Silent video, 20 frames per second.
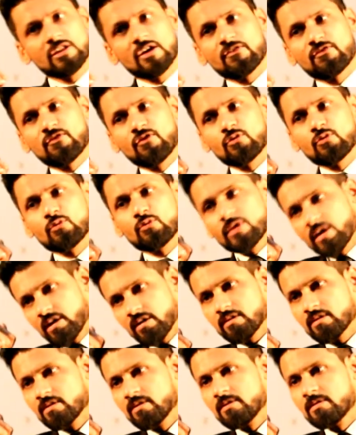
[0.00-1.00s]
सीधा फोन उधर
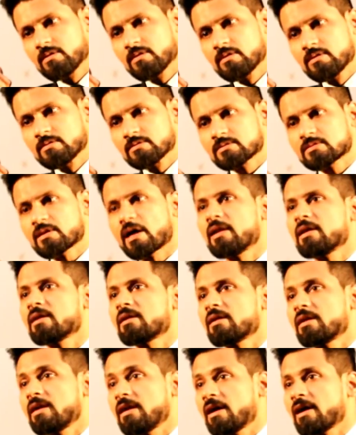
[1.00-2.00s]
साले
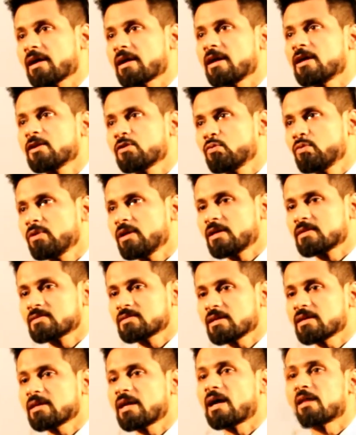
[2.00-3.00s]
किया क्या तूने
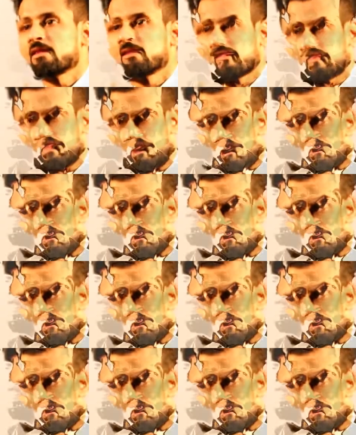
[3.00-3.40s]
ऐसा क्या दे दिया